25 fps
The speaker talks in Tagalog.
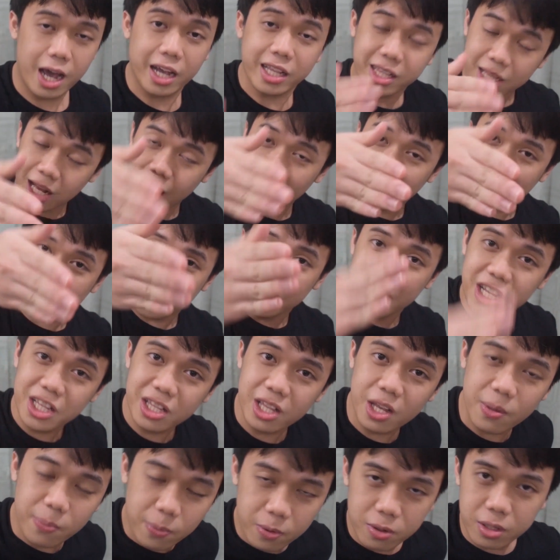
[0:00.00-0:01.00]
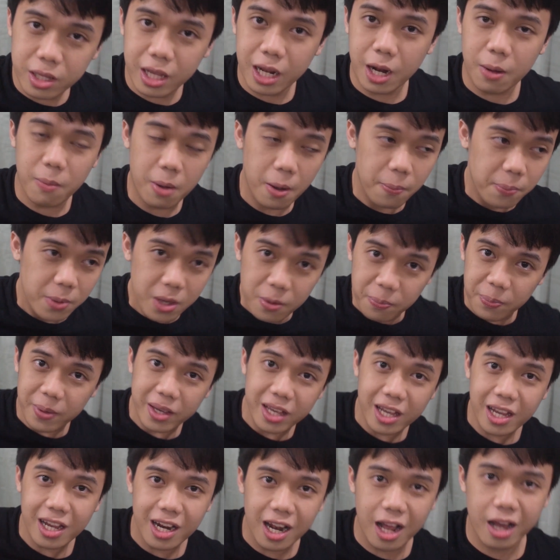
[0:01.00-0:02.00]
ay eh, talagang hindi po nila
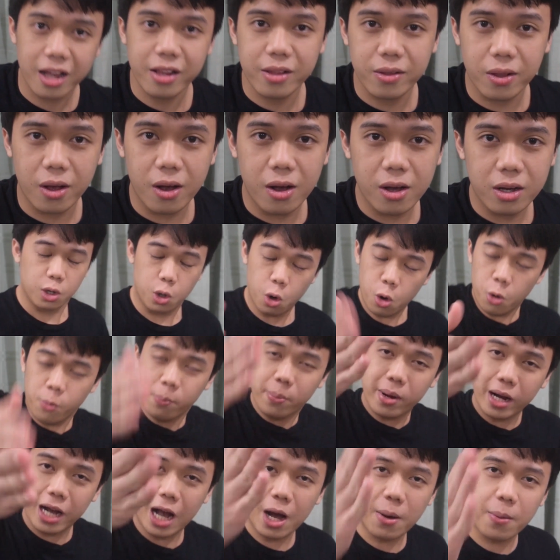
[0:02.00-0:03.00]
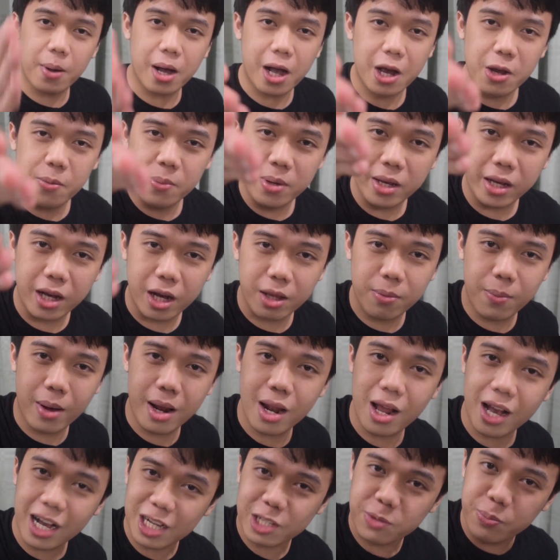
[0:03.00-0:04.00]
mapipigilan, no? Kumbaga mga kaibigan,
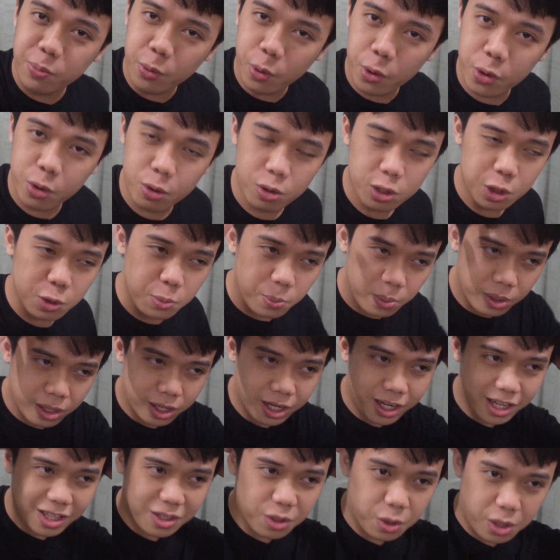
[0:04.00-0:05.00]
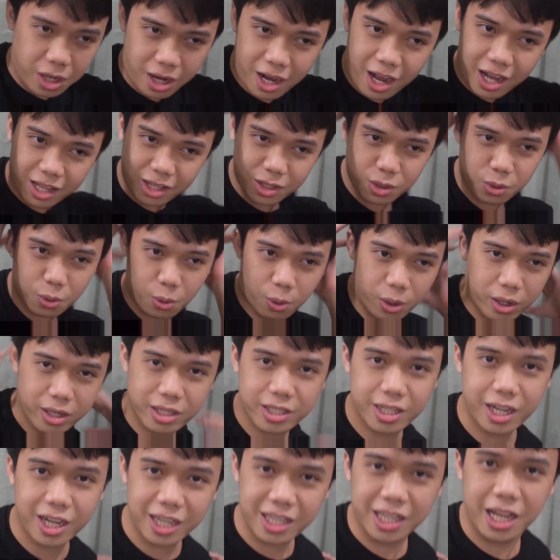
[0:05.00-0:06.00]
malakas po yung espiritu ng antukin
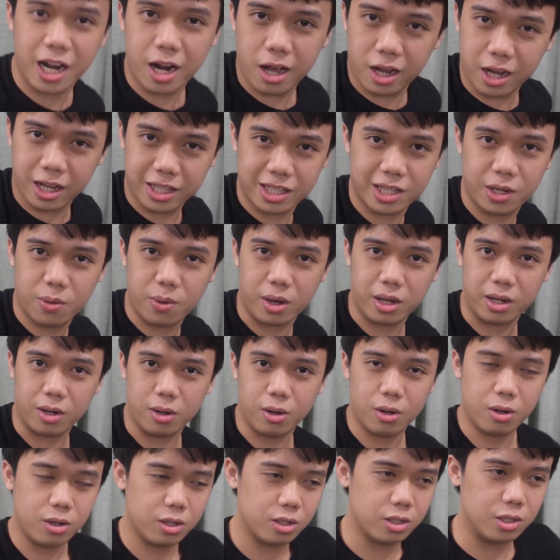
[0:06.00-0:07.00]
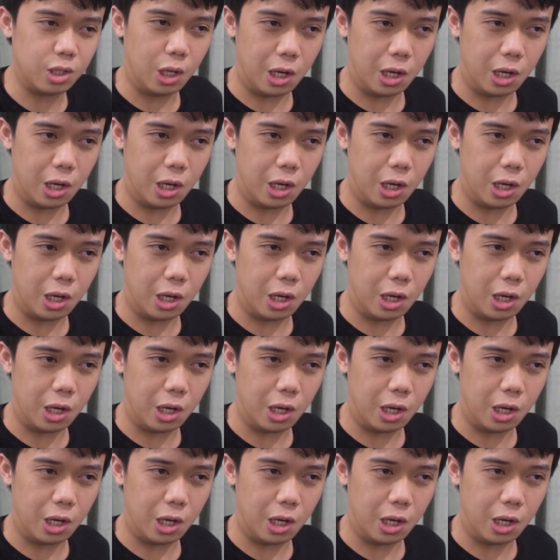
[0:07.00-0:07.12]
sa kanilang katawan, no?